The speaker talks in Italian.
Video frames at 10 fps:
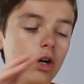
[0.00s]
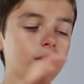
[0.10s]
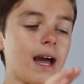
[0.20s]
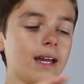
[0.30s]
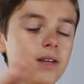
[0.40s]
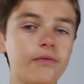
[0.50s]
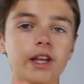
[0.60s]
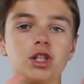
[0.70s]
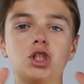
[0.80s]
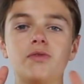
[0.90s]
L'Onair
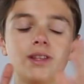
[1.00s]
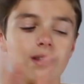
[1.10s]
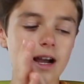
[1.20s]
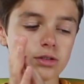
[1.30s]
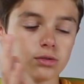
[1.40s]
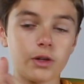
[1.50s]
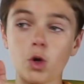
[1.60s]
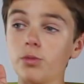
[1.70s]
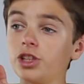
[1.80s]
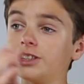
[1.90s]
invece ci viene data una
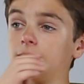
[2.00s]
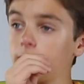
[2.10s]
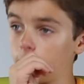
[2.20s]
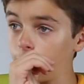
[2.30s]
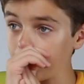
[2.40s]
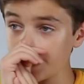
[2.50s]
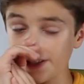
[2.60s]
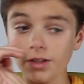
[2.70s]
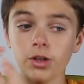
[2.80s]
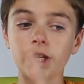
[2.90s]
comodissima
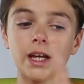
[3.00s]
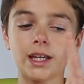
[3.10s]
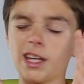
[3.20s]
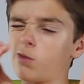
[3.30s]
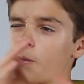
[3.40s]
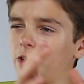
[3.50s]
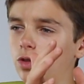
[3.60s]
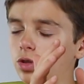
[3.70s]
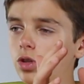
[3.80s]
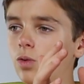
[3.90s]
confezione che al
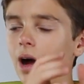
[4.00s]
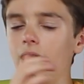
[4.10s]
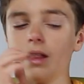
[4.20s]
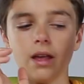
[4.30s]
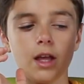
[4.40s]
momento non ho qua